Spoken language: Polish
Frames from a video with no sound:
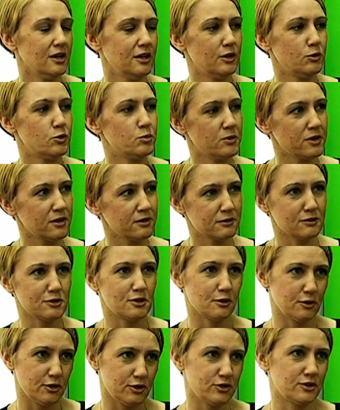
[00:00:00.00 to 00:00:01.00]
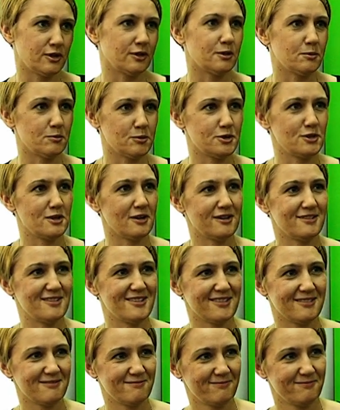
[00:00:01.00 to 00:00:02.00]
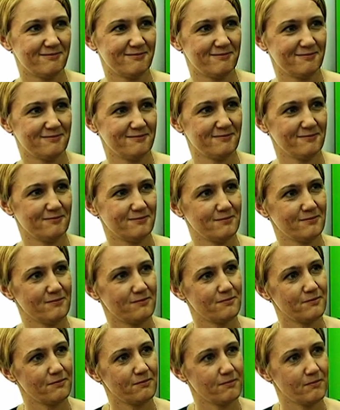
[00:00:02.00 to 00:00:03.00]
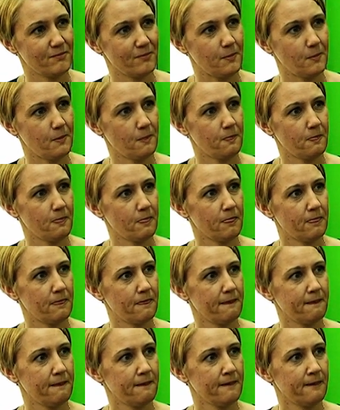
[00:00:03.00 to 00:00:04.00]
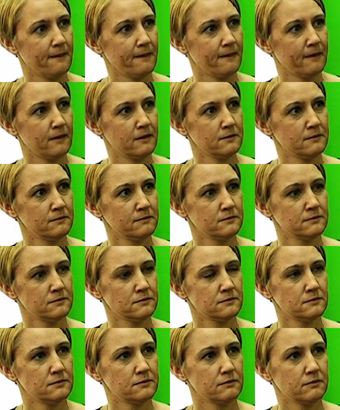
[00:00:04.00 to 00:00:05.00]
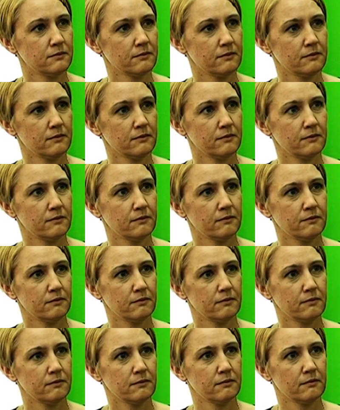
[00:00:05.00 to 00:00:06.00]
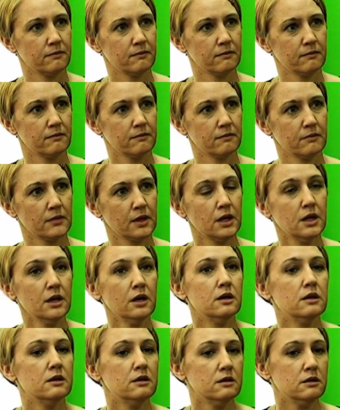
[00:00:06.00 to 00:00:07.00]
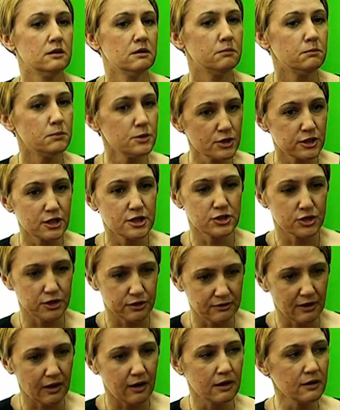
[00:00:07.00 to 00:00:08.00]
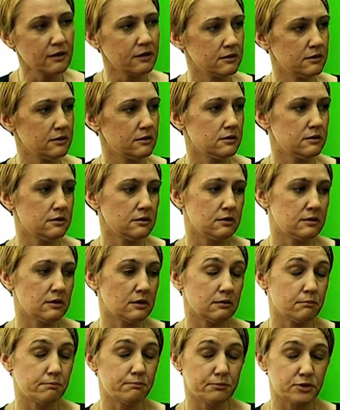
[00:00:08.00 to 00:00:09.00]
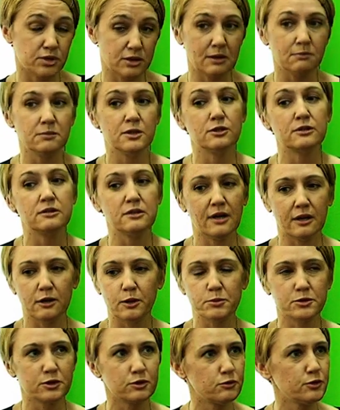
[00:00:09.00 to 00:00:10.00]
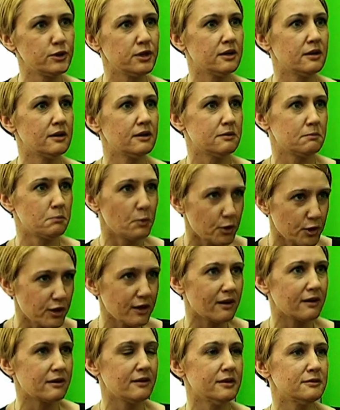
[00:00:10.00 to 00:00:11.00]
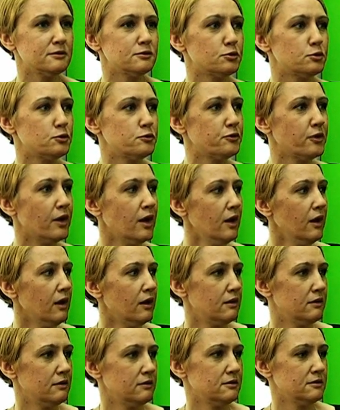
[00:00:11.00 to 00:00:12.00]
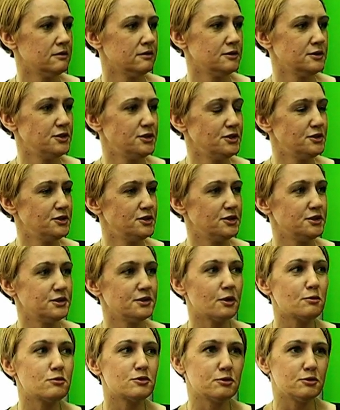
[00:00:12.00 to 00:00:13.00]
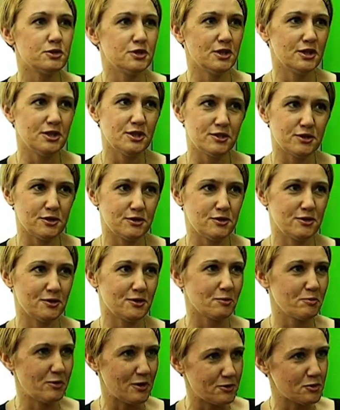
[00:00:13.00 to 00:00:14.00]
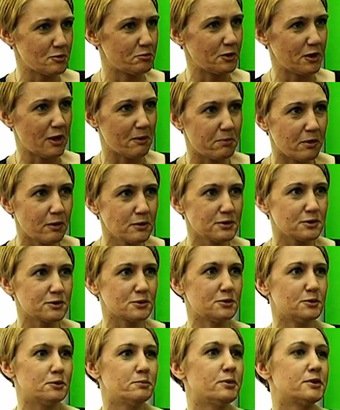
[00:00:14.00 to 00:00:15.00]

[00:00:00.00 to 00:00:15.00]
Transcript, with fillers: i umiejętność logicznego myślenia. Jak Pani zauważa, w te wakacje dzieci rozwijają się podczas takich detektywistycznych wycieczek? E, myślę, że tak. E, przynajmniej jak obserwuję moich agentów, e, dzieci nauczyły się liczyć do pięciu po japońsku,